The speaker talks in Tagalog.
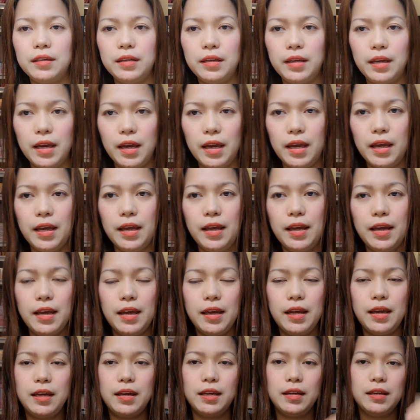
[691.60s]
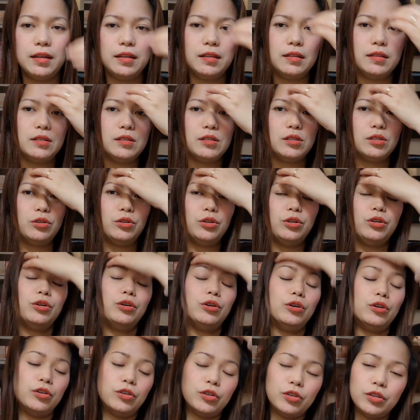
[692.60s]
Yan. So,
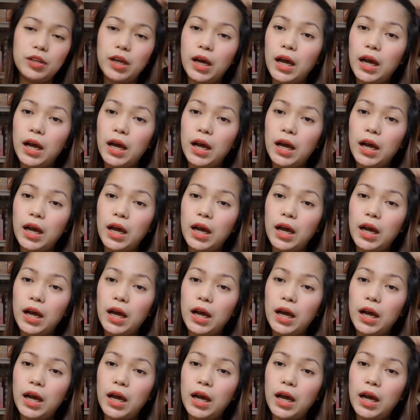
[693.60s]
yun.